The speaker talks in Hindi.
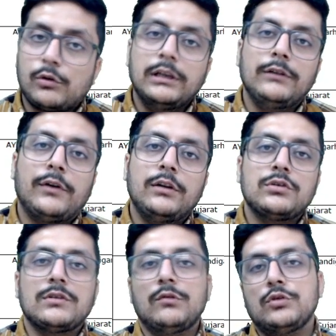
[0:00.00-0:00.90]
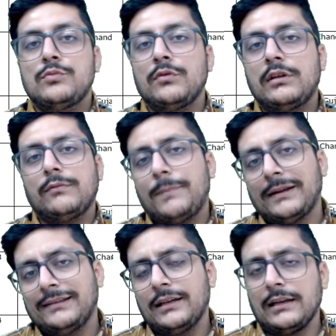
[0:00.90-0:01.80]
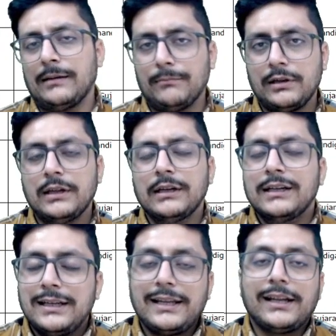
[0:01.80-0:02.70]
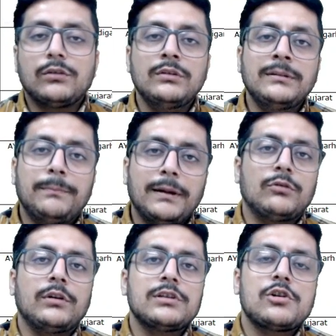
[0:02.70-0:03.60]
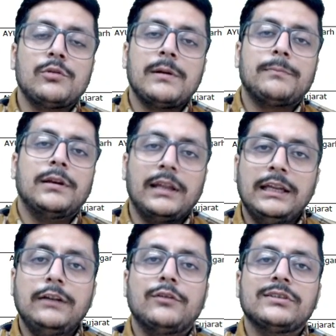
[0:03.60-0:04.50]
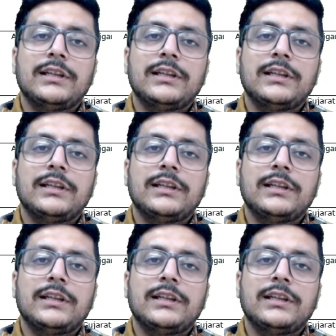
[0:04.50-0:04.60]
वो अनक्वालिफाइड हो चाहे वो कुछ भी हो सिर्फ पैसे के नाम पर ठीक है तो इन पैसों के चक्कर में आपने नहीं